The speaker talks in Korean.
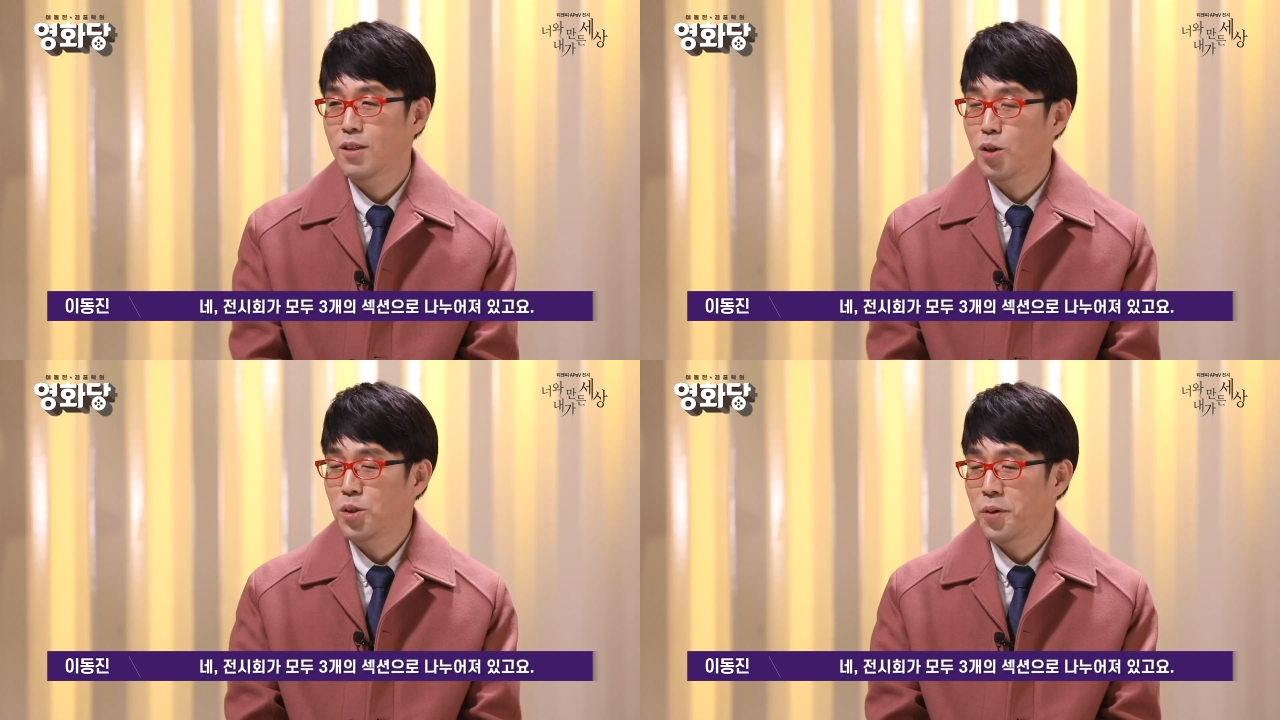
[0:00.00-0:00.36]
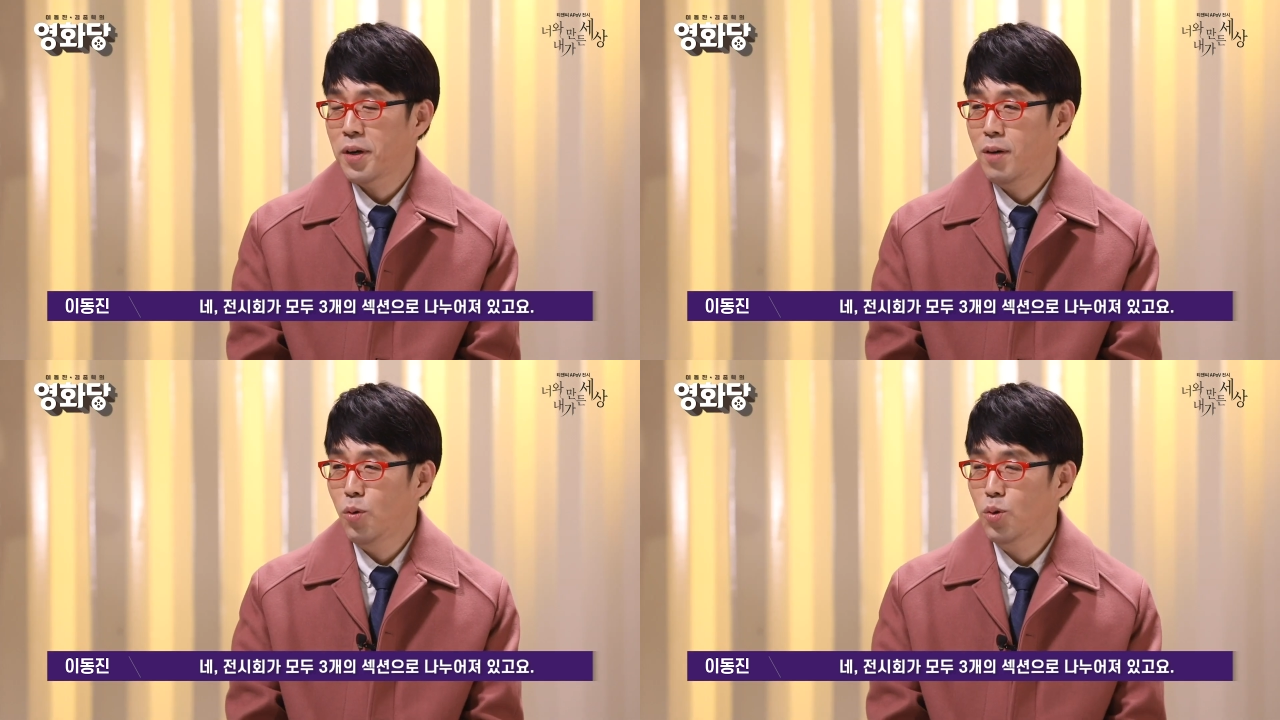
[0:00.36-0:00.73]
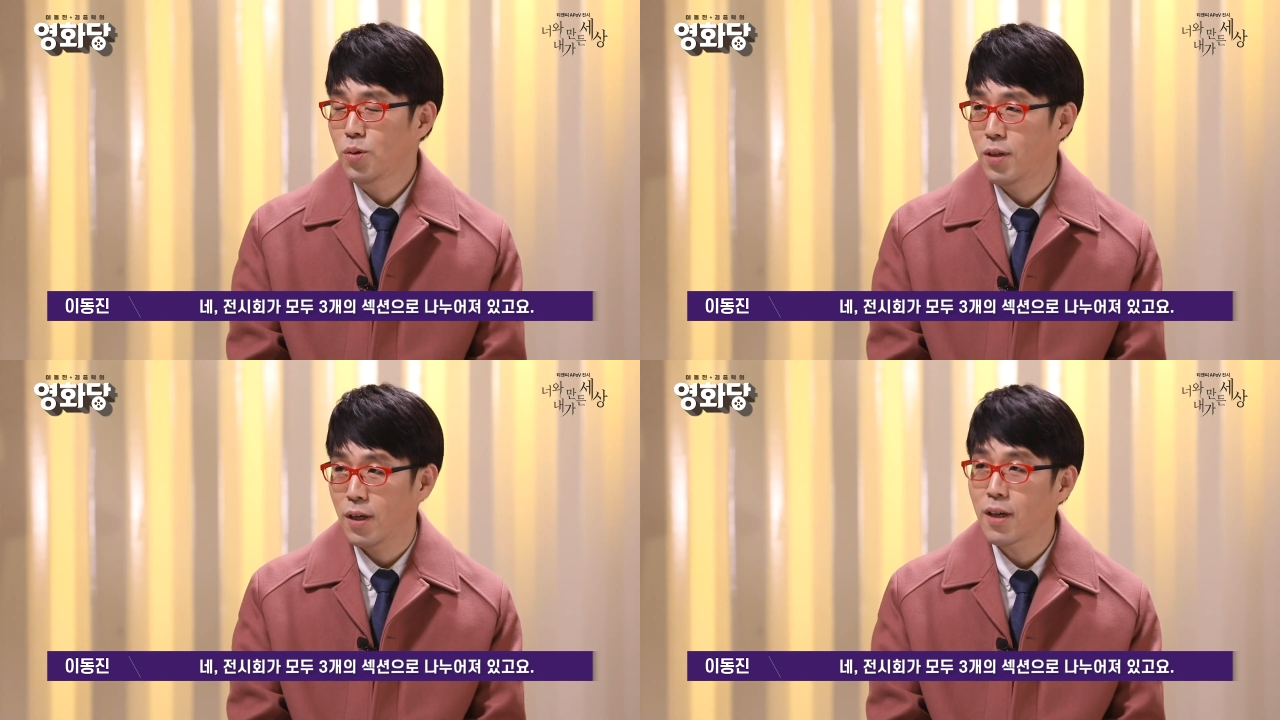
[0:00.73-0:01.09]
네, 전시회가
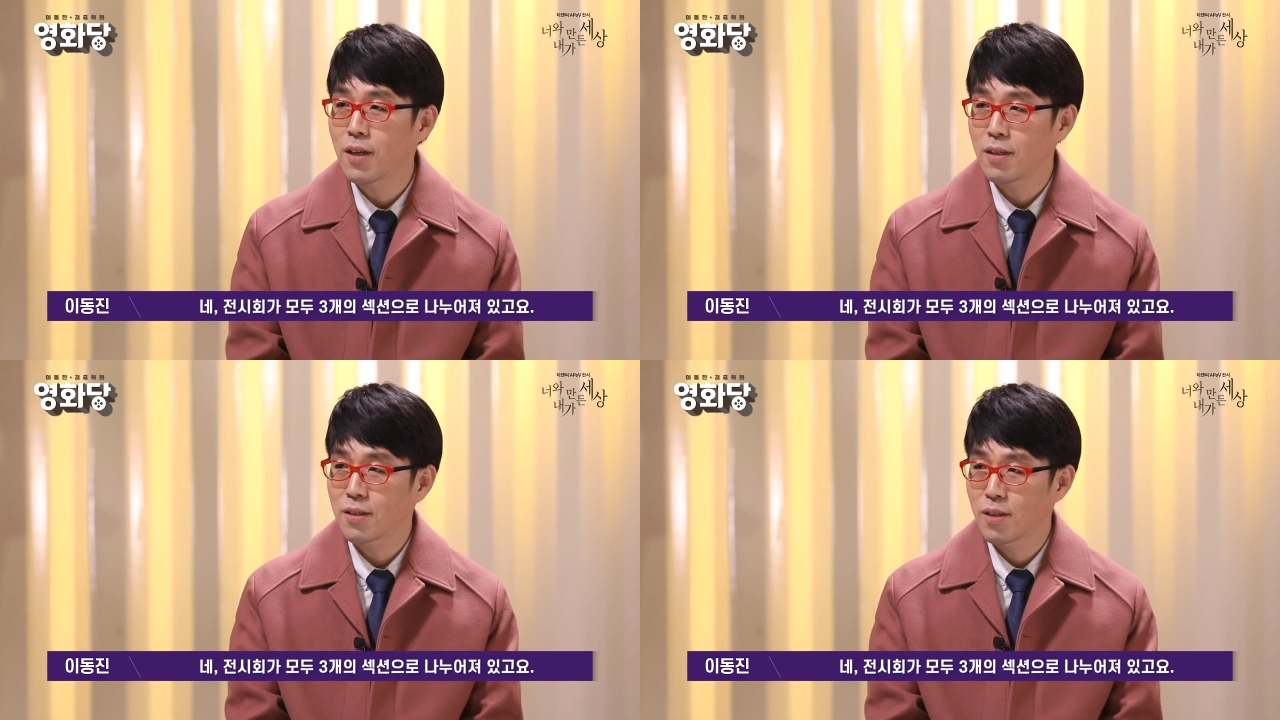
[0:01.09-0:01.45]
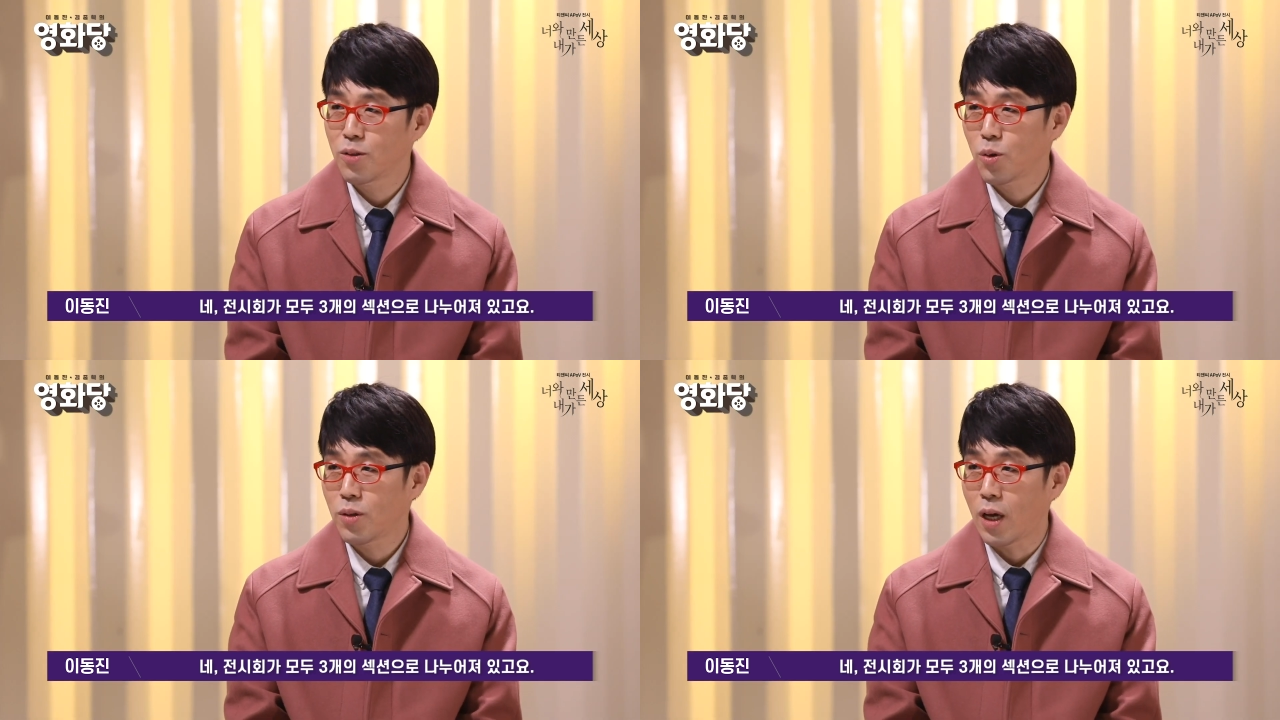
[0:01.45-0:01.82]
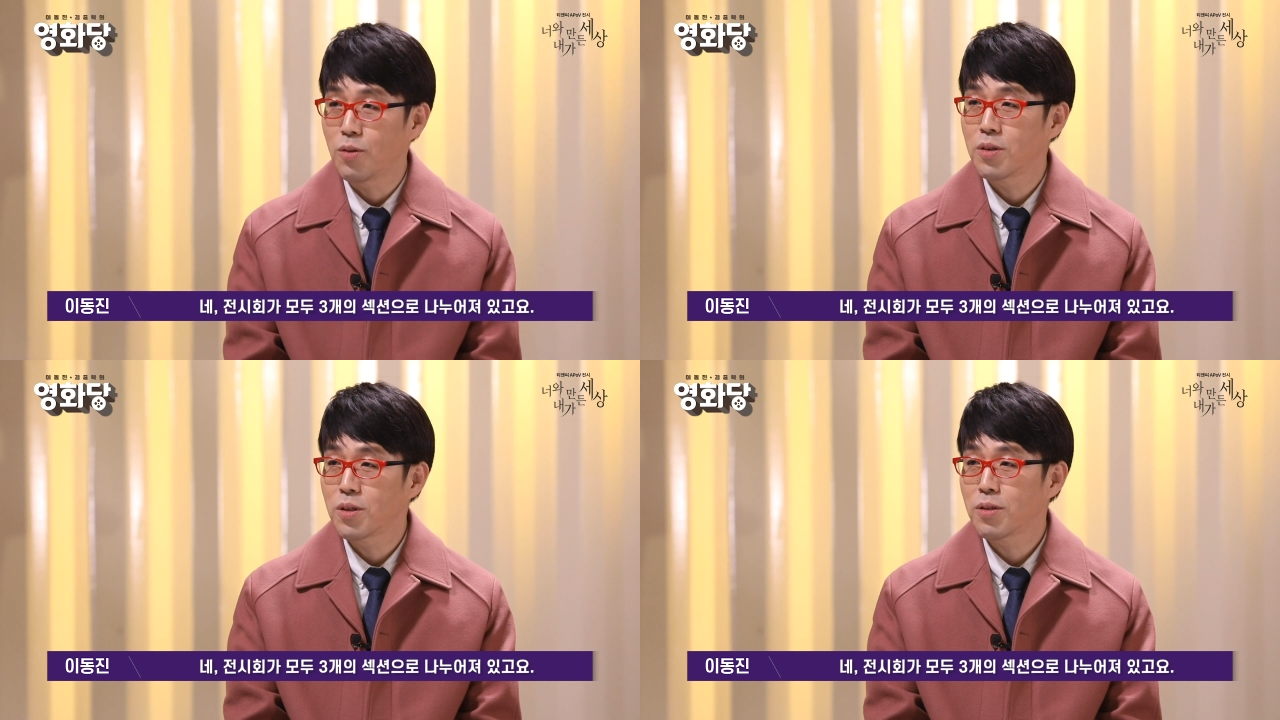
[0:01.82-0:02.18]
모두 3개의 섹션으로
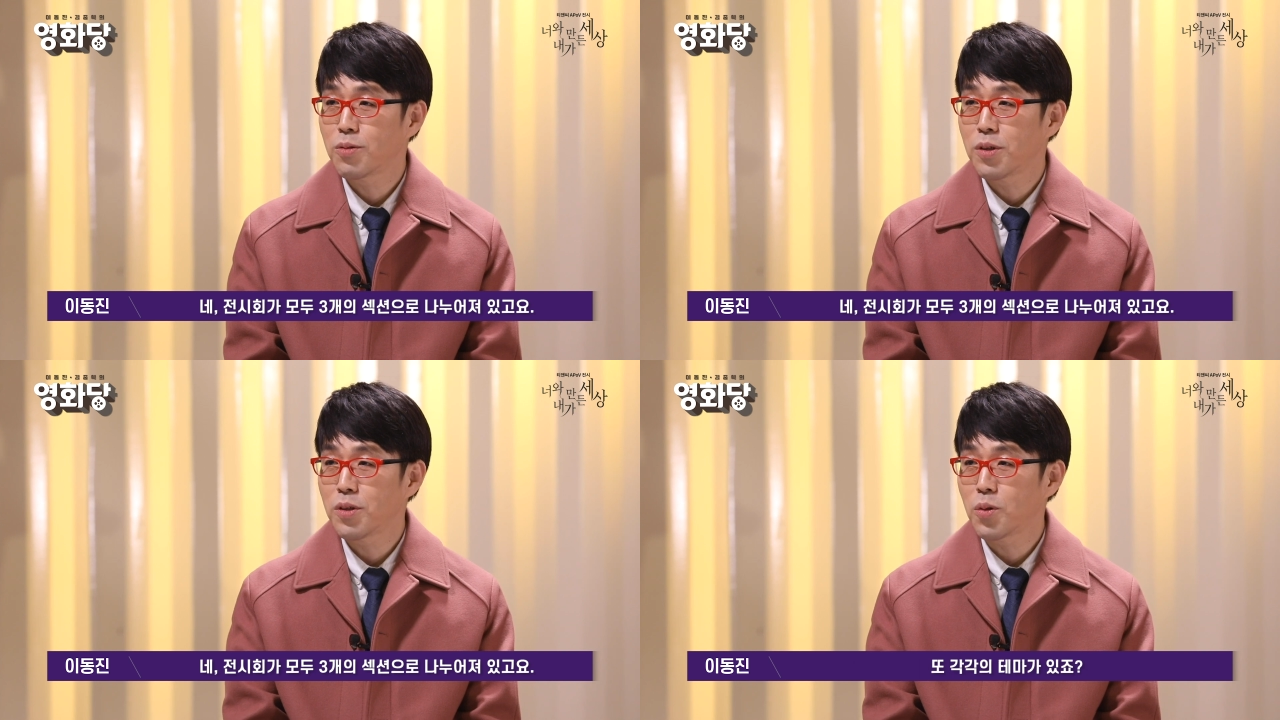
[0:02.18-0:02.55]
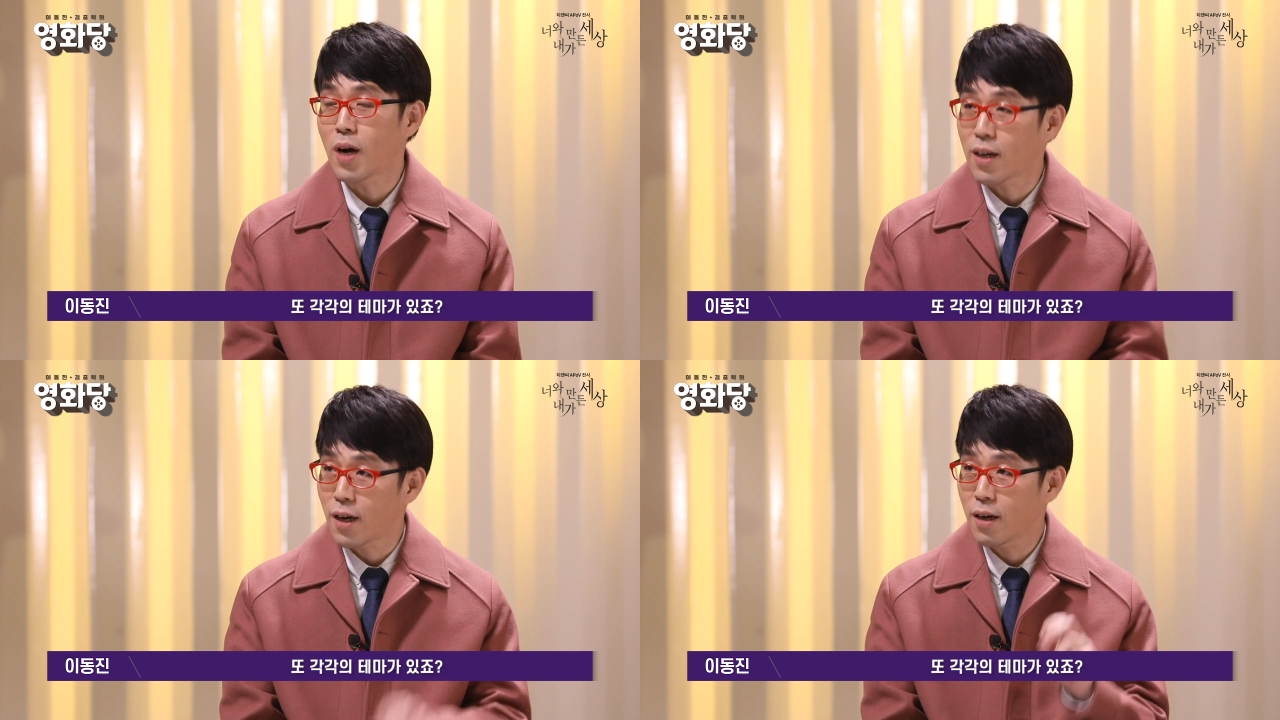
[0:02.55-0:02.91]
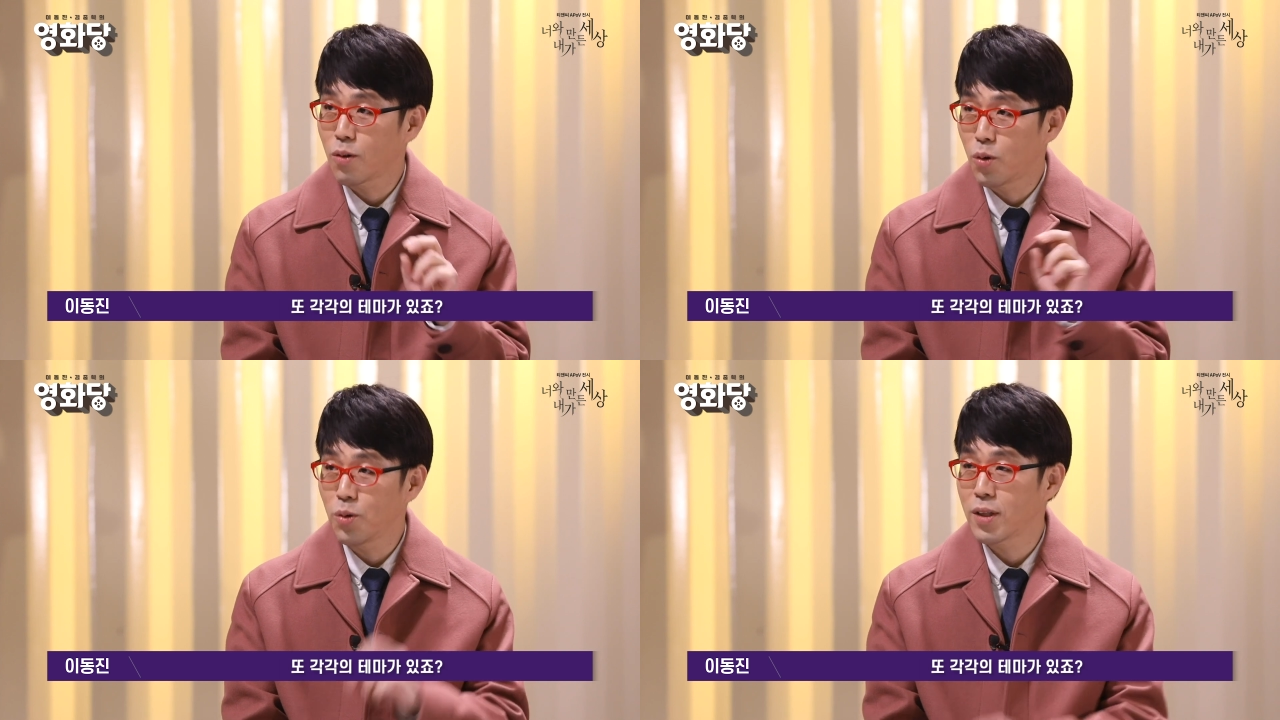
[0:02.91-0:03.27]
나뉘어져 있고요. 또 각각 네.
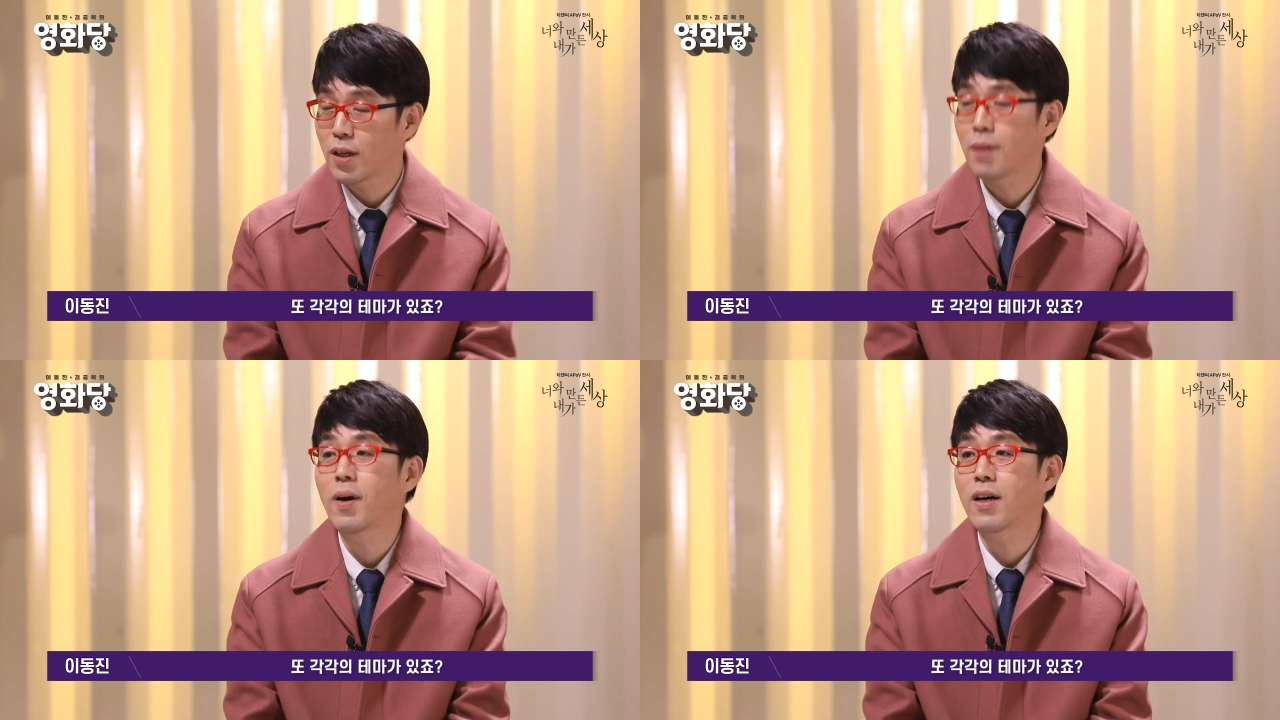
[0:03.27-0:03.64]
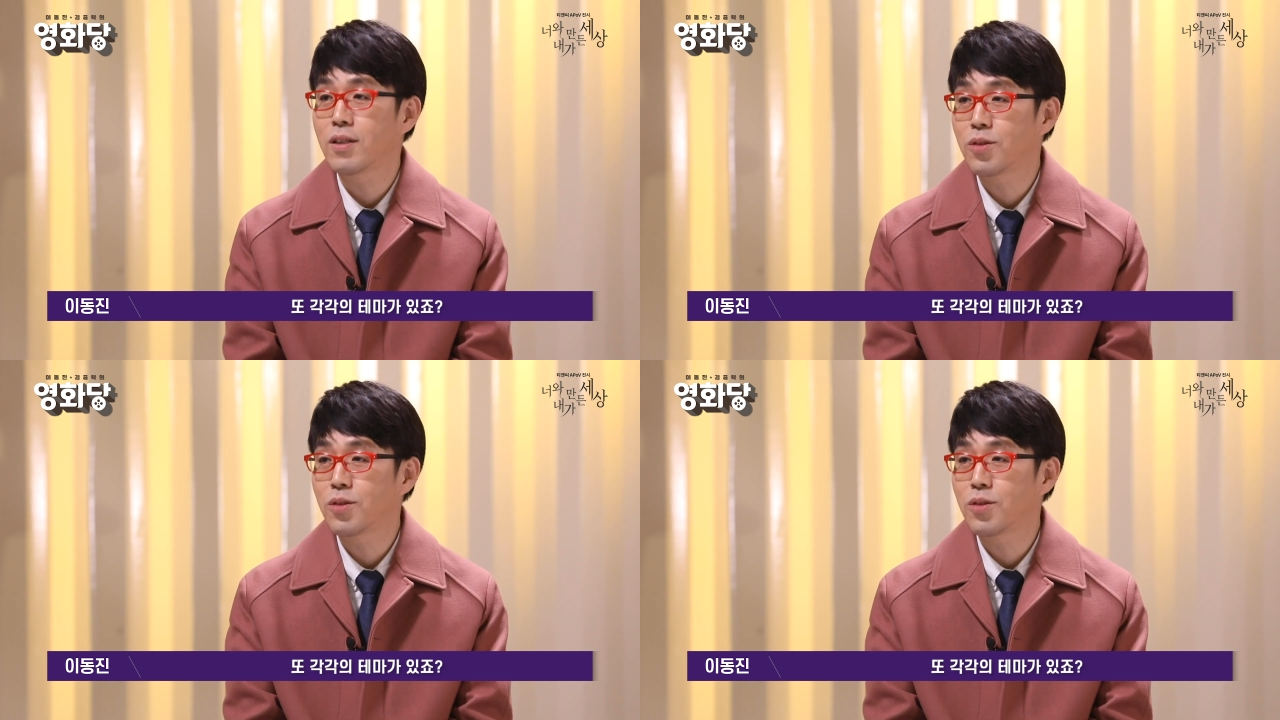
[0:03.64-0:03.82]
고유한 테마가